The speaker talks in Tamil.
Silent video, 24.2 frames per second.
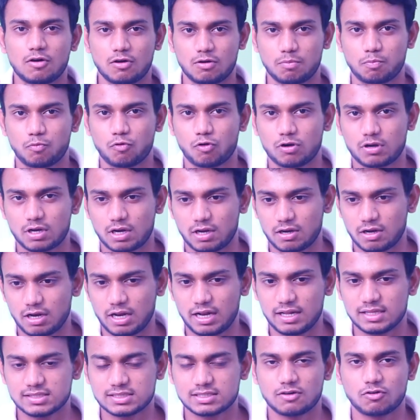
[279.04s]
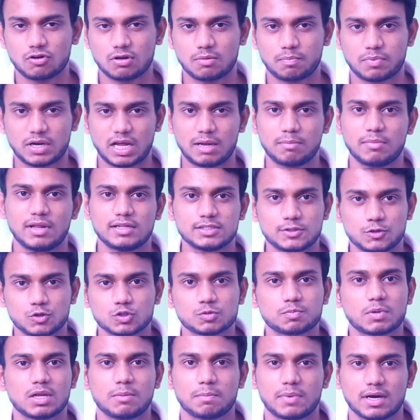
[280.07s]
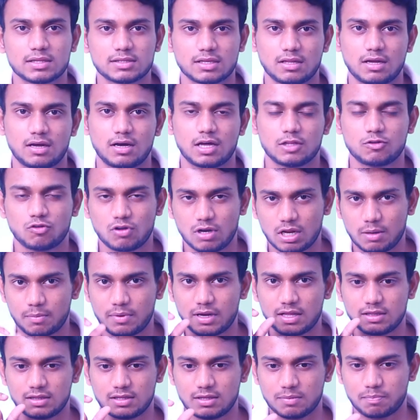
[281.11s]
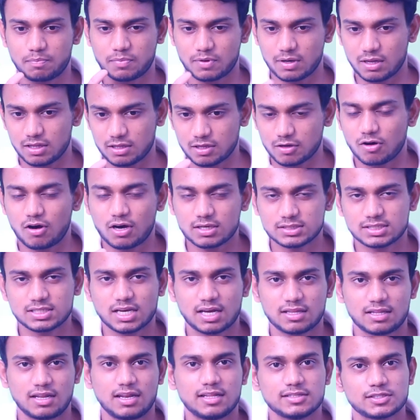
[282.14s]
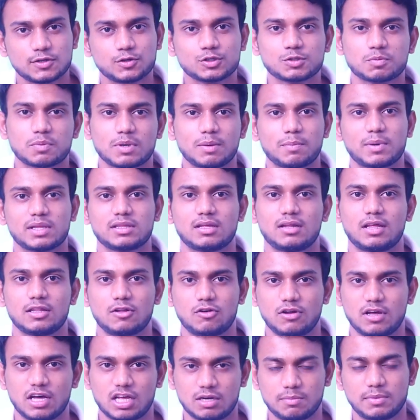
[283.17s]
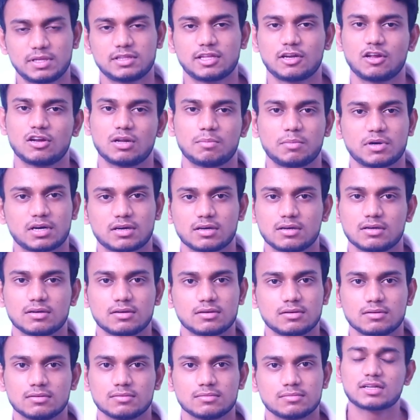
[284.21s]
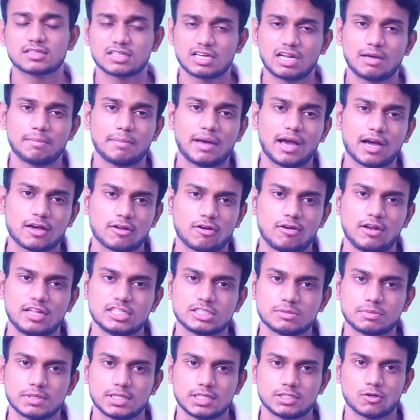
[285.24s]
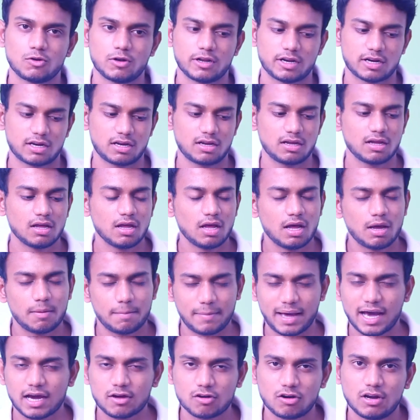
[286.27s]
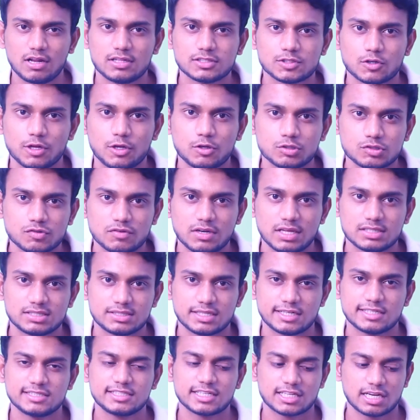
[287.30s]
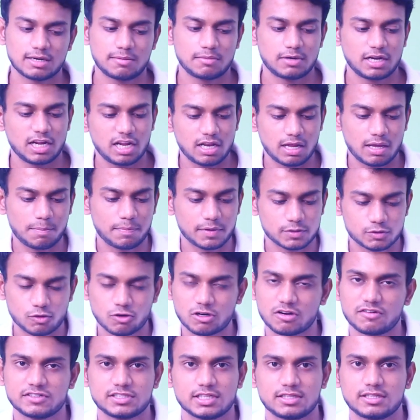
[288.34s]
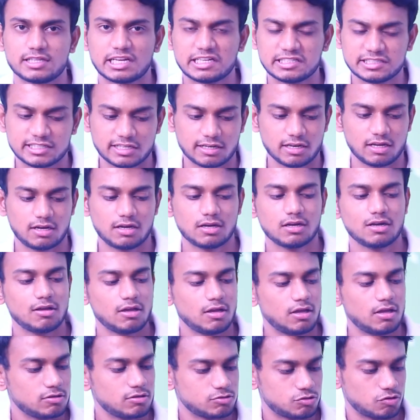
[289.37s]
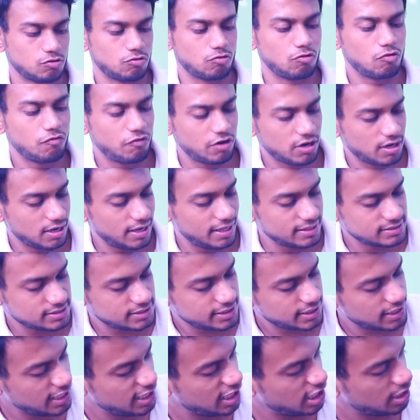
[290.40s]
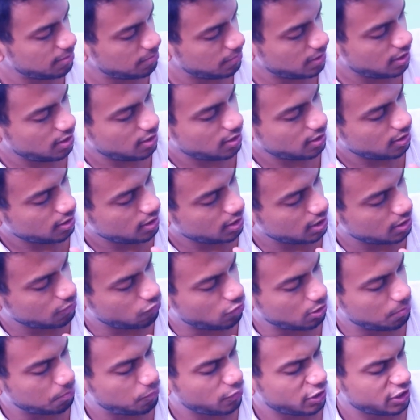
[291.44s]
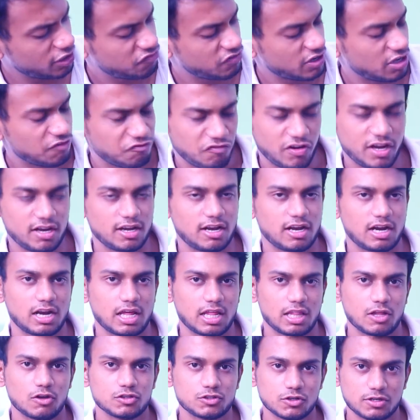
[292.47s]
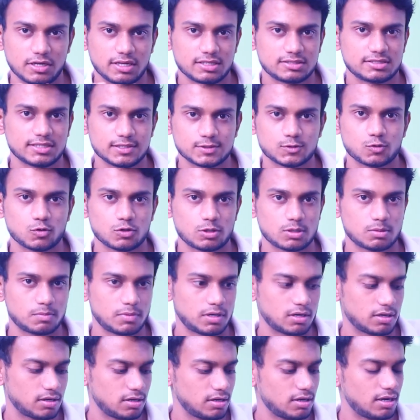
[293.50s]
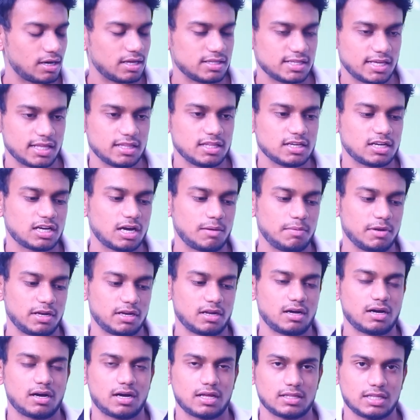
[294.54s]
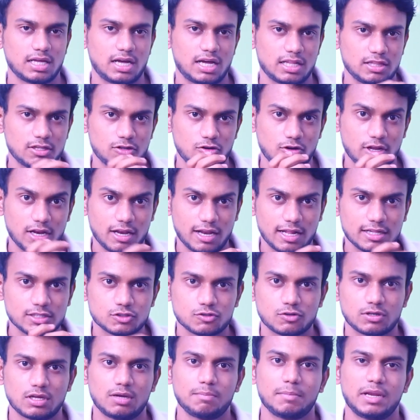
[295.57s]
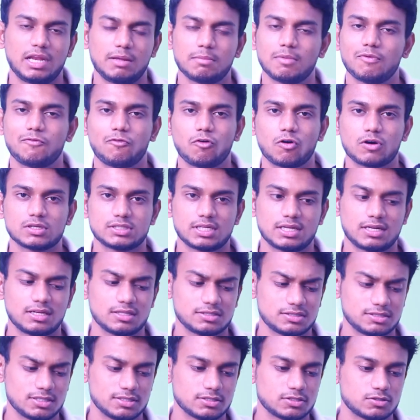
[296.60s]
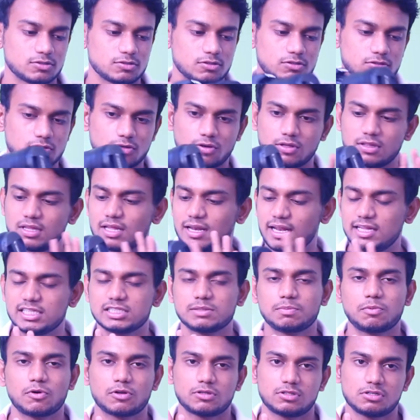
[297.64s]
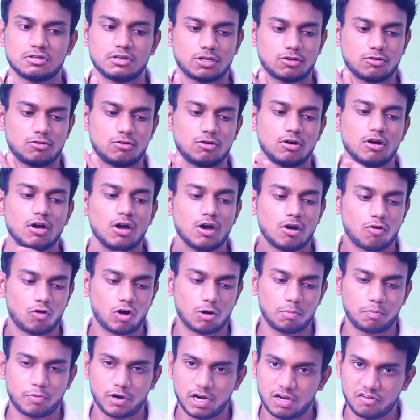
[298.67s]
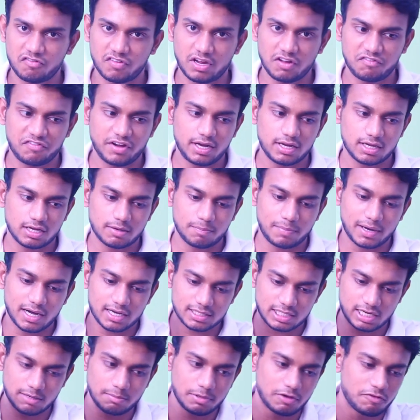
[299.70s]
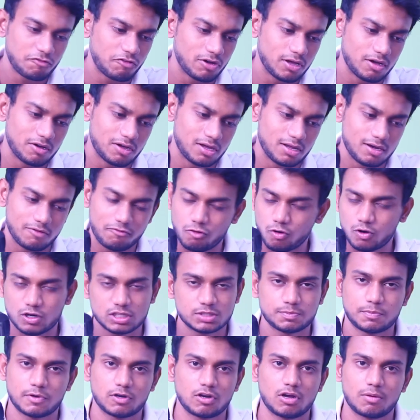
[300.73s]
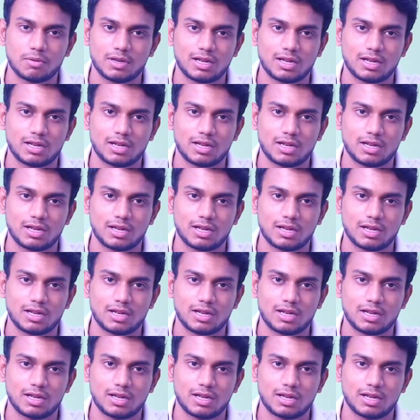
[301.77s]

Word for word: ஒரு போர்ட்ரேட் லென்ஸை ஒரு ப்ரைம் லென்ஸ் யூஸ் பண்ணி பார்த்தா தான் அதுவும் இல்லாமல் அந்த அந்த காஸ்ட்டுக்கு அந்த லென்ஸ் யூஸ் பண்ணி பார்த்தாலும் அதோடைய அருமை தெரியும் நமக்கு அடுத்து நான் மேக்ரோ லென்ஸ் பற்றி சொல்லிடுறேன் மேக்ரோ லென்ஸோட யூஸ்ஃபுல்னஸ் தெரிஞ்சிக்கிற முன்னாடி நான் இப்போ சொல்கிற விஷயம் தெரிஞ்சுக்கலாம் ஸோ ஒவ்வொரு லென்ஸுக்குலேயுமே இங்கே ஒன் பாயிண்ட் ஃபைவ் ஃபீட் இல்லைனா ஏதாச்சும் டிஸ்டன்ஸ் கொடுத்துருப்பாங்க அது எதுக்கு அப்படின்னா அதான் அதனுடைய லென்ஸோட மினிமம் ஃபோக்கஸிங் டிஸ்டன்ஸ் ஸோ இந்த லென்ஸ் பொறுத்த வரைக்கும் ஒன் பாயிண்ட் ஃபைவ் ஃபீட்டுக்கு பக்கத்தில் போய் ஃபோக்கஸ் பண்ணோம்